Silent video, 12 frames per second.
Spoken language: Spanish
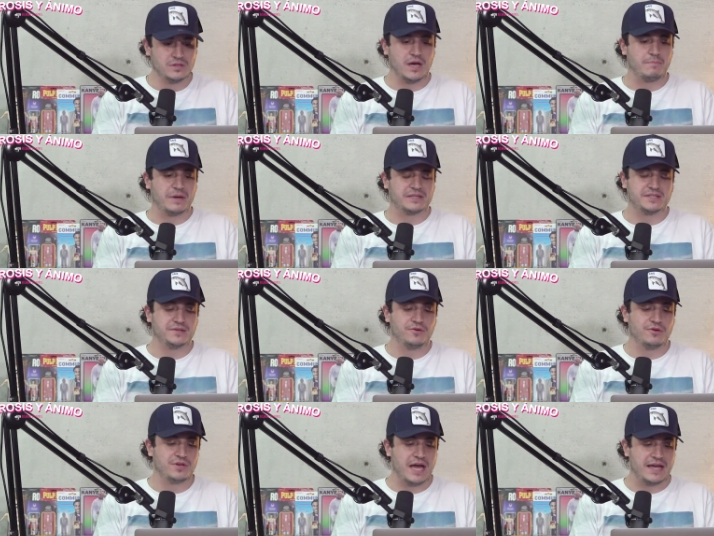Aparte,
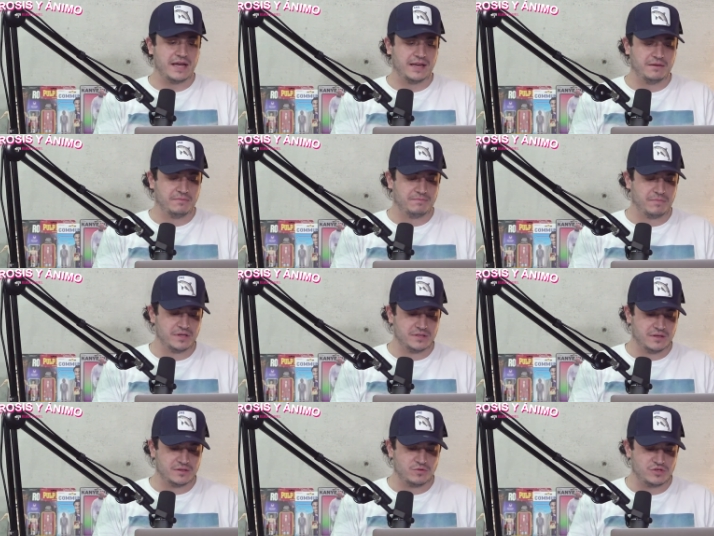seguro ya hay alguien
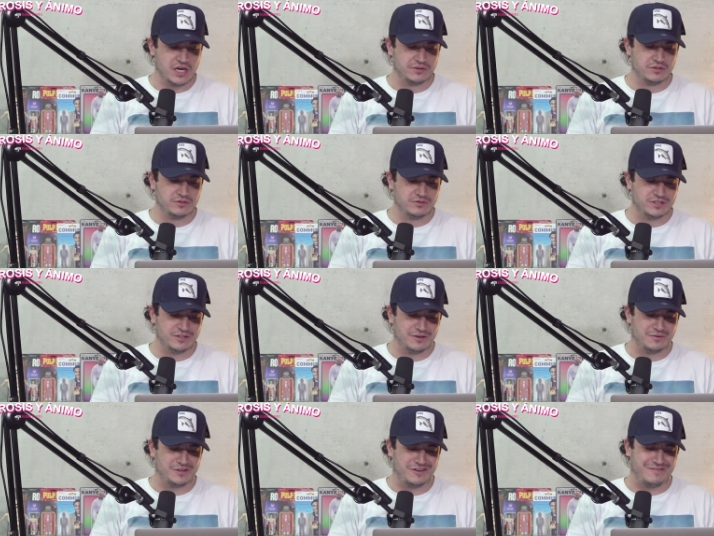escuchando esto diciendo
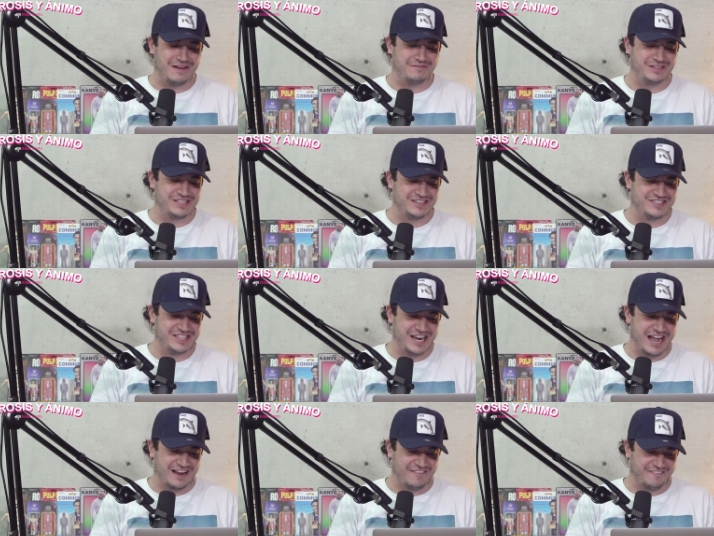como, no mames,
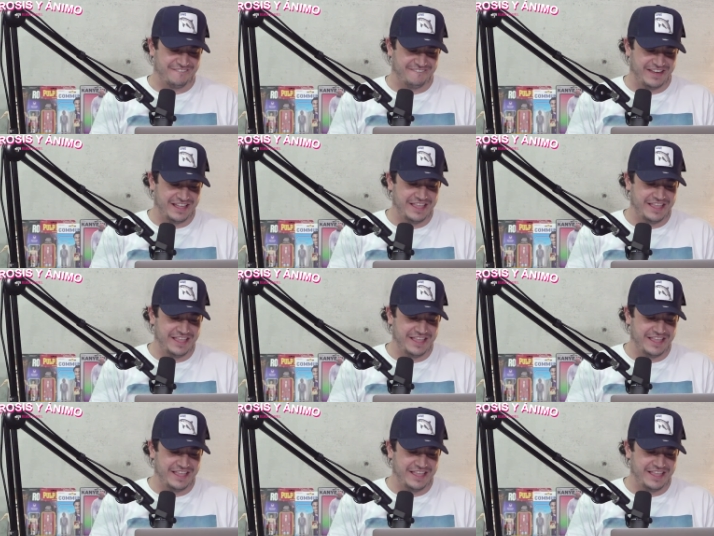austriaco, güey.